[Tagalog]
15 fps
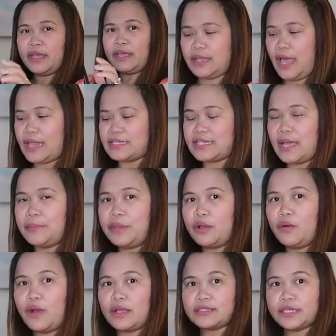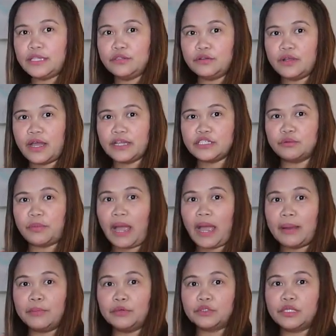Dahil sabi ko nga sa inyo guys,
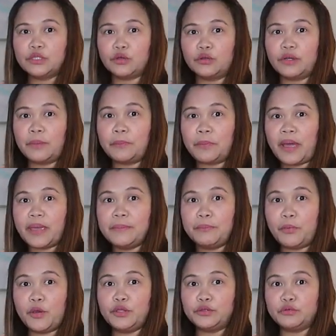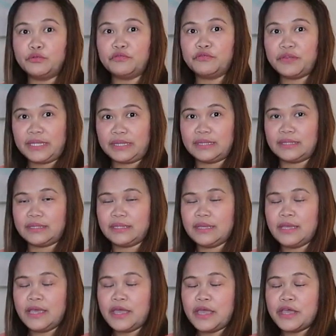umaabot ito ng 5.2 feet.
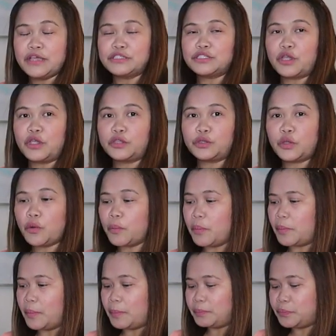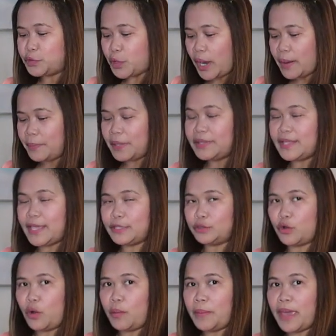So, itong tripod na
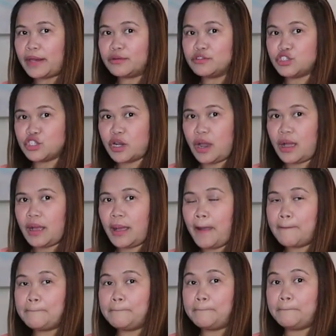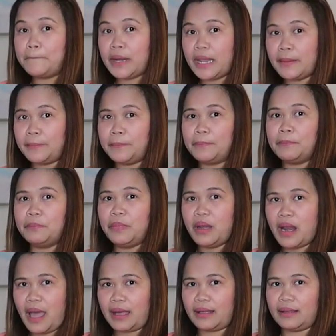ito, meron siyang flip
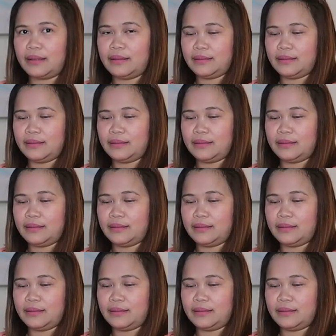lock.